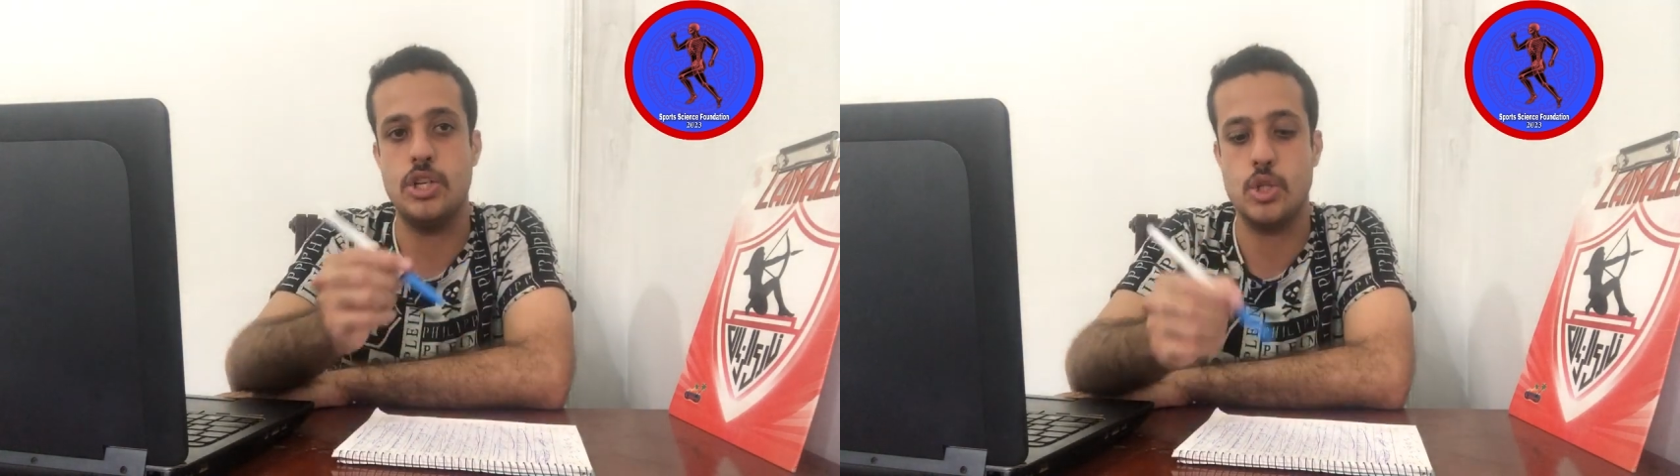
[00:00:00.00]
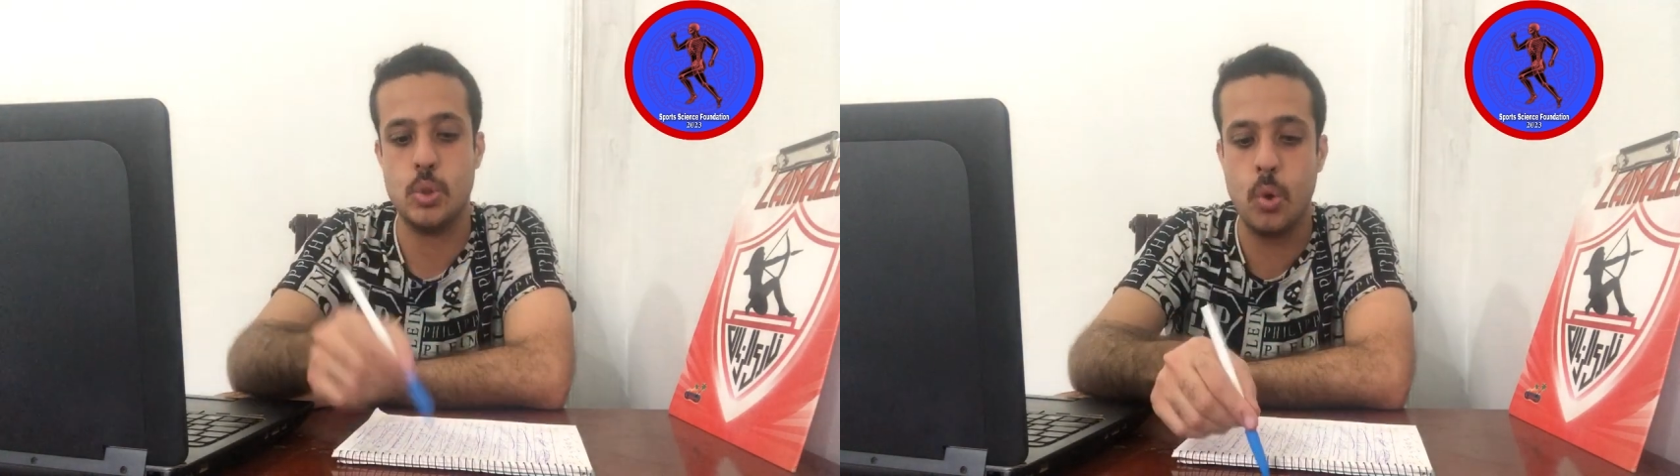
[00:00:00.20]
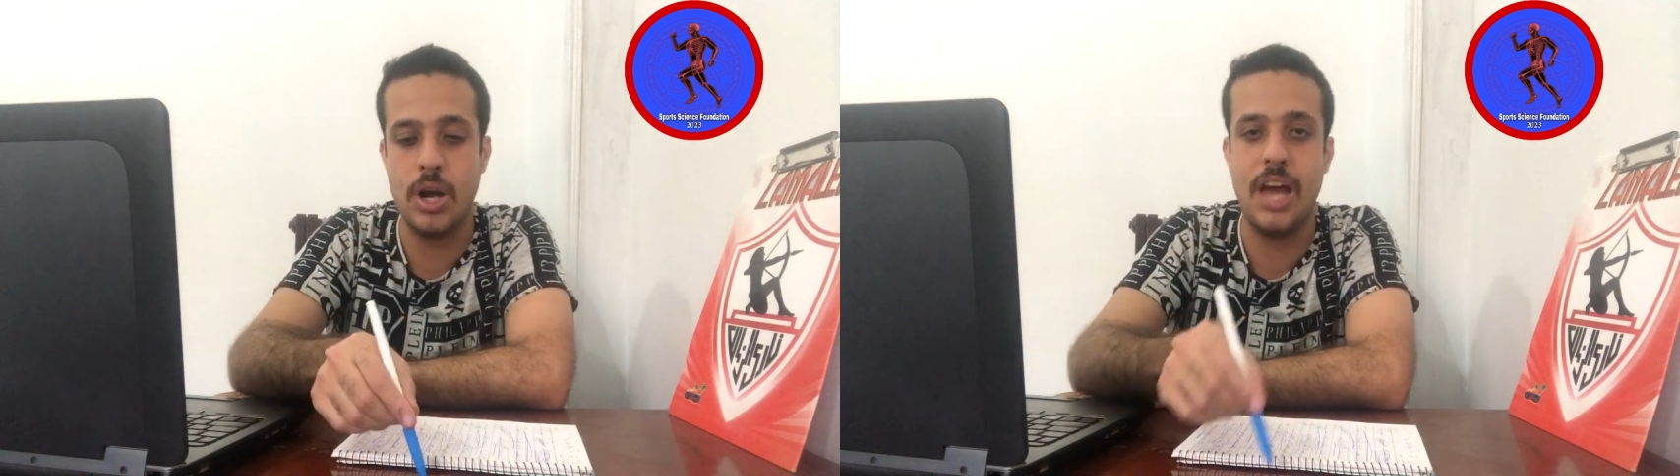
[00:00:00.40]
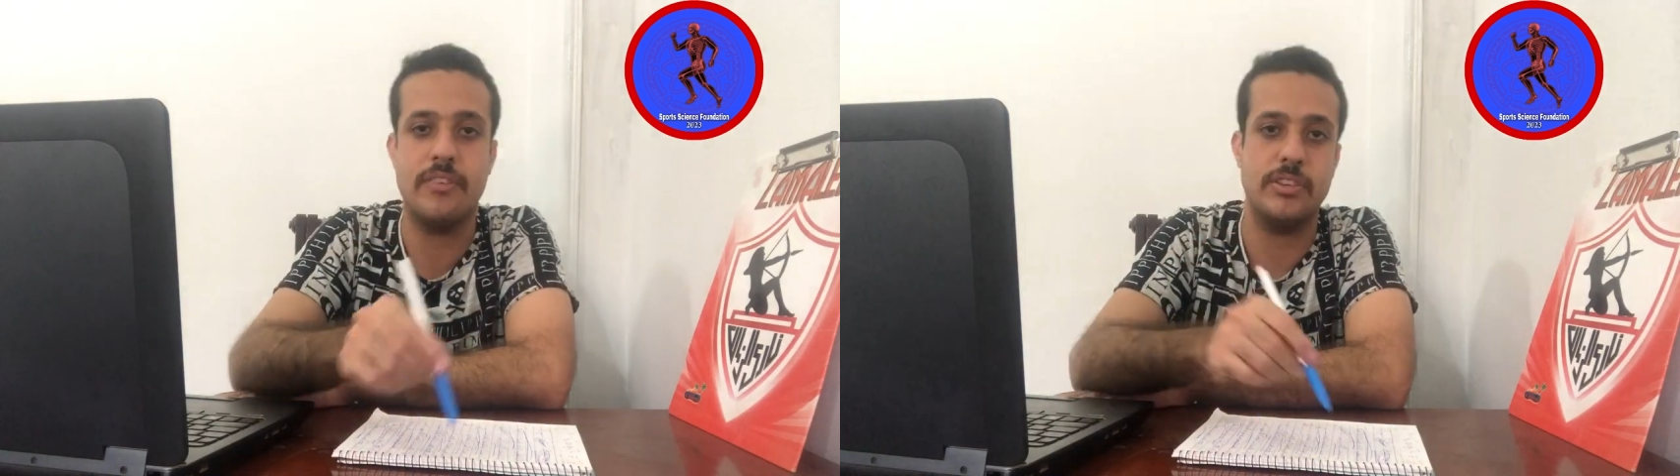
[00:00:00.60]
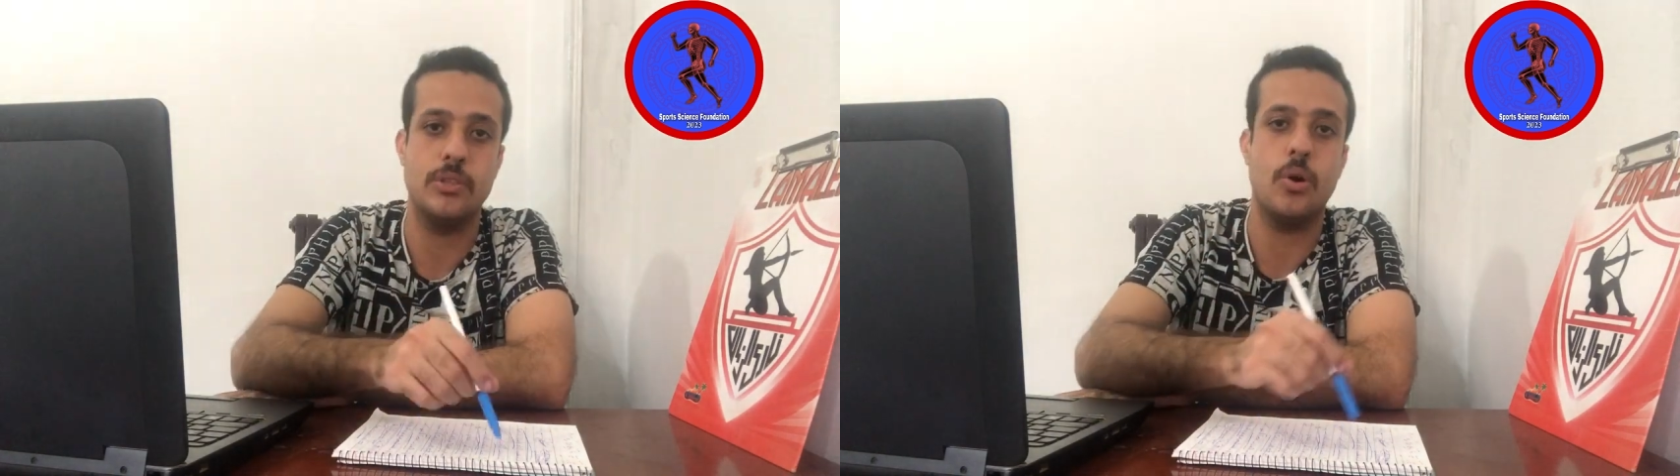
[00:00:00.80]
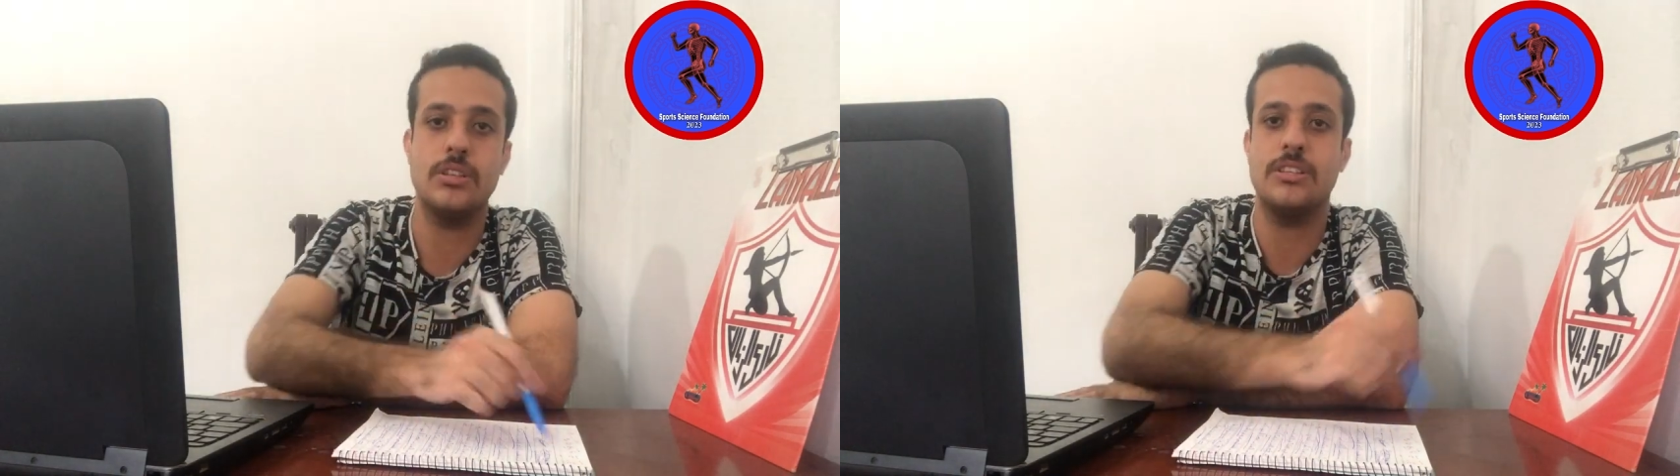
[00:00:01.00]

شغلك في الدورات